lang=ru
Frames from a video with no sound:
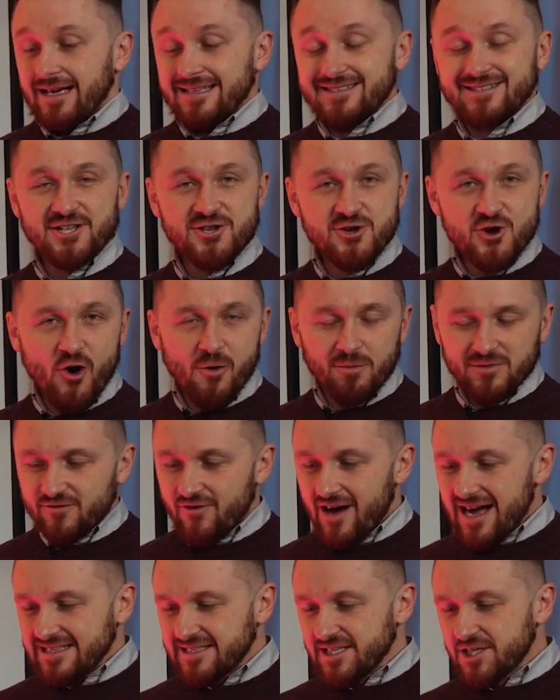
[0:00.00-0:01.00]
Днем
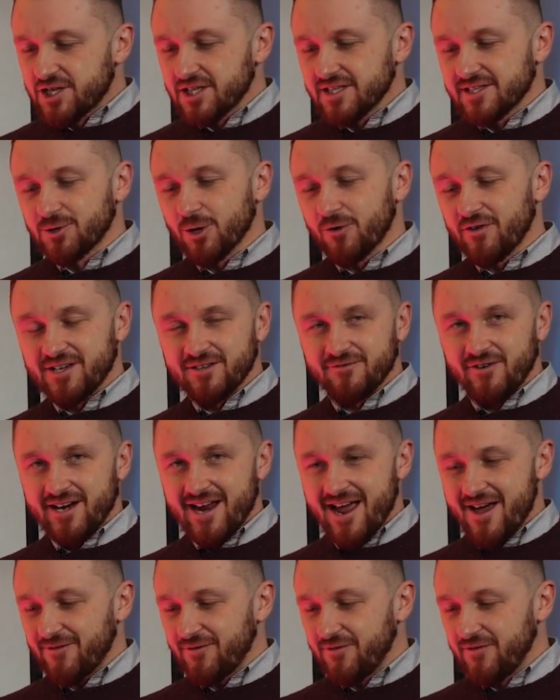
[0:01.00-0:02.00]
26
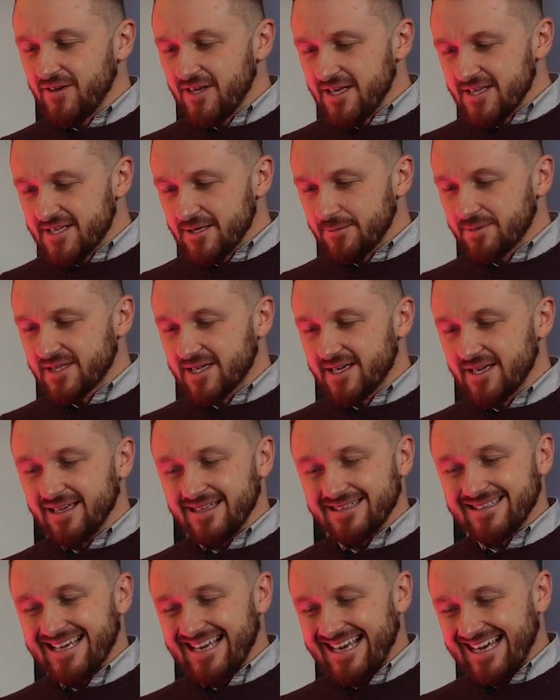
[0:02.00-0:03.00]
января в Витебске
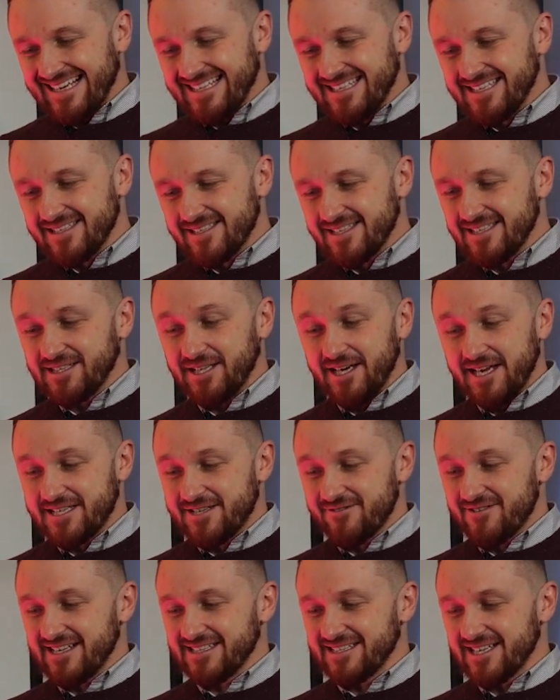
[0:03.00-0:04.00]
на карнизе
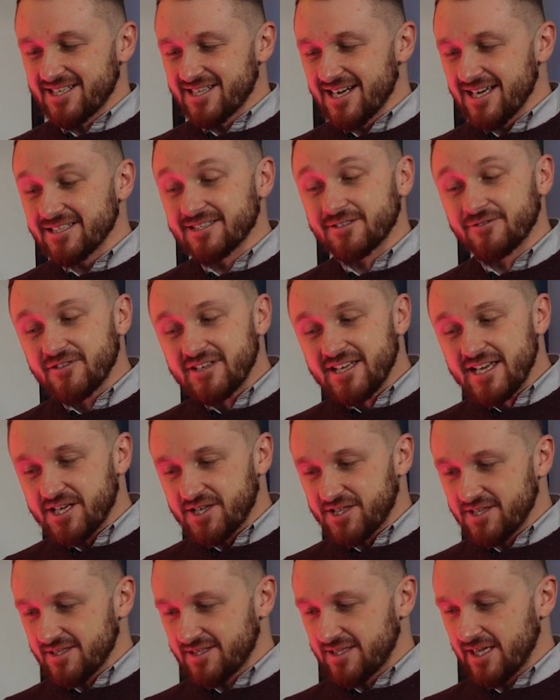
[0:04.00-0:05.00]
третьего этажа с
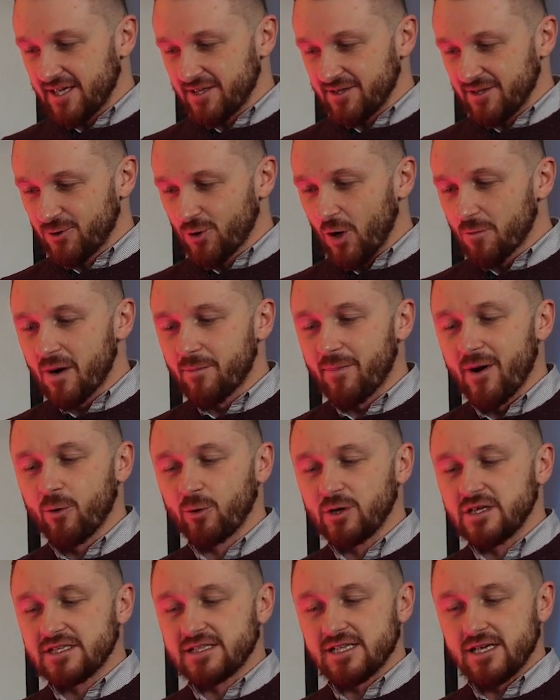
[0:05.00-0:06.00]
внешней стороны дома по
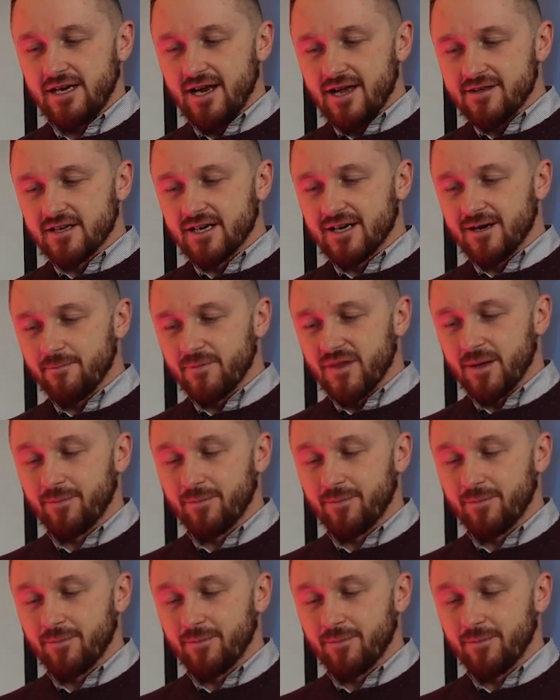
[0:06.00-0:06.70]
улице Ленина